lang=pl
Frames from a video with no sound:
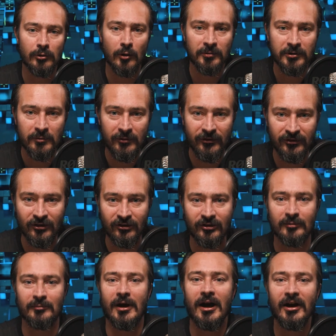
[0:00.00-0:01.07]

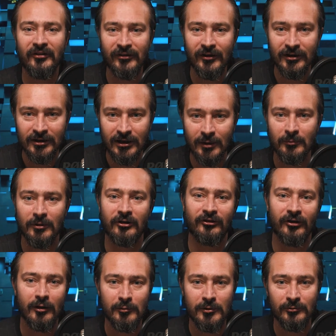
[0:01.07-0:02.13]
optymistycznym akcentem
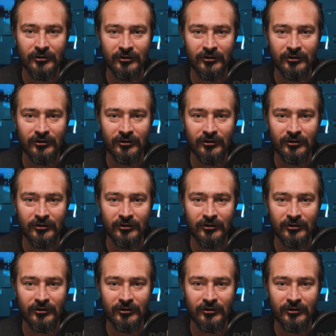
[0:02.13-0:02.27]
chciałbym